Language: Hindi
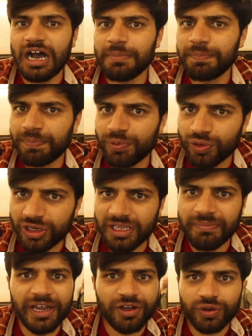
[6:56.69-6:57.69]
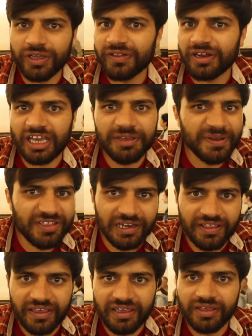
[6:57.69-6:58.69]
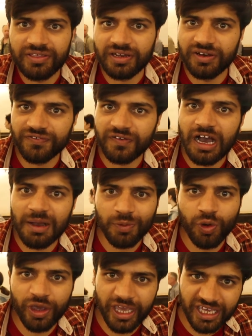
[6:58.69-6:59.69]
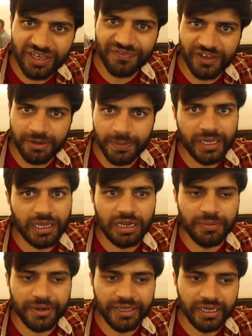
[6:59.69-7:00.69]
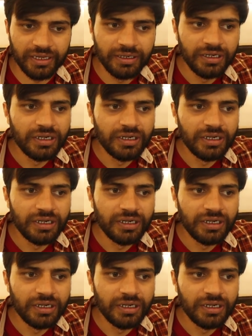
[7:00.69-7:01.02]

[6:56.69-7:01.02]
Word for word: आप पूरी मेट्रो के अंदर कहीं पर चले जाइए सिर्फ आपको एक ही फेयर पे करना पड़ेगा